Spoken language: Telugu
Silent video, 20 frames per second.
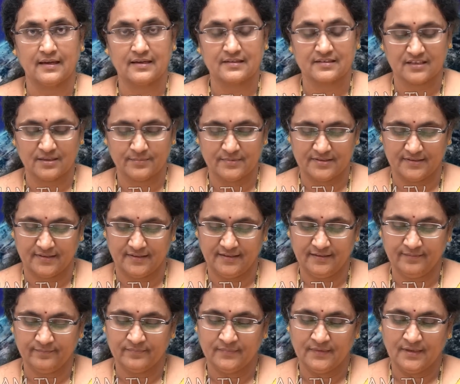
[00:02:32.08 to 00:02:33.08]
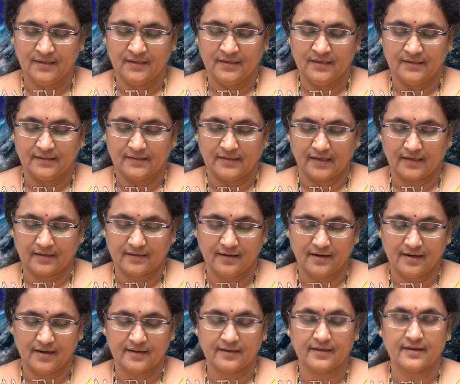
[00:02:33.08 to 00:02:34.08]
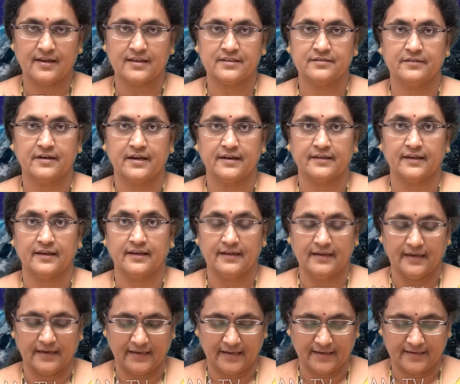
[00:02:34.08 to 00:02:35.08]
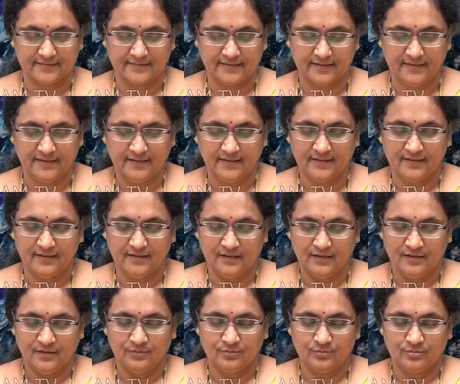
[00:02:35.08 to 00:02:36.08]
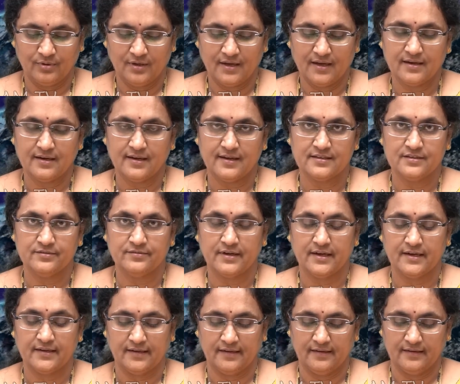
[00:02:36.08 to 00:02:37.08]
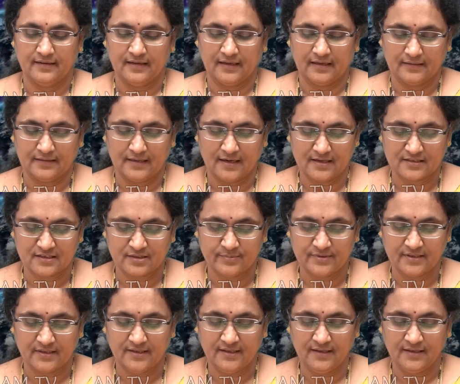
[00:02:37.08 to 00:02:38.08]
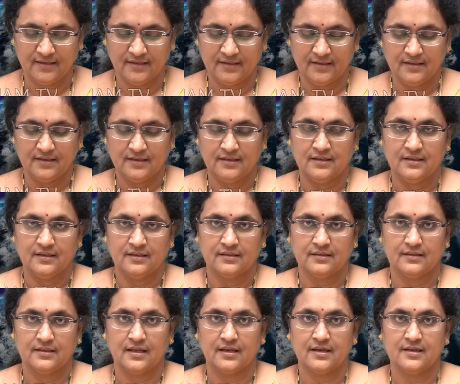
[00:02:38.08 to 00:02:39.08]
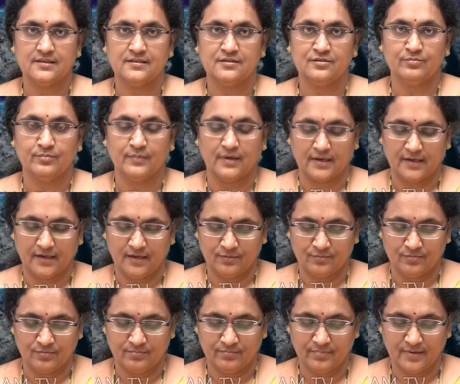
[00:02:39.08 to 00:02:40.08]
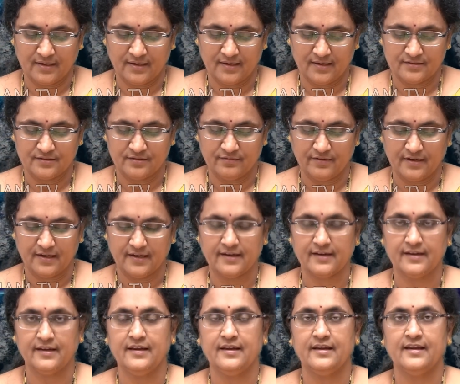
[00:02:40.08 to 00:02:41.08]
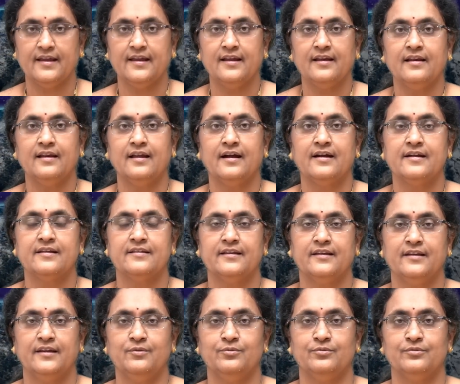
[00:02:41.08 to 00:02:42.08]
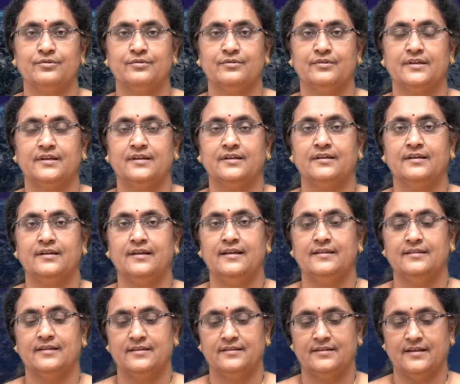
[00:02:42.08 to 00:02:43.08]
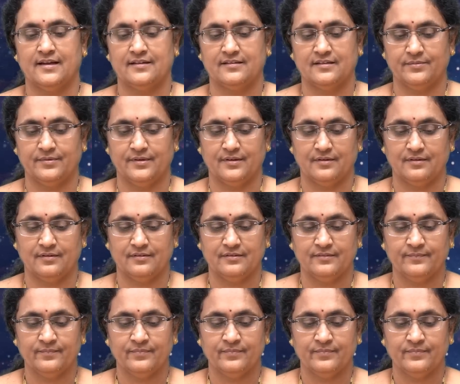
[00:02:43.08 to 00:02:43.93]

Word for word: అష్టమ శని కర్కాటక రాశి వారికి గండక శని తులారాశి వారికి అర్ధాష్టమ శని ధనస్సు మకర కుంభరాశి వారికి ఏల్నాడు శని ఉంటుంది ఈ సంచార సమయంలో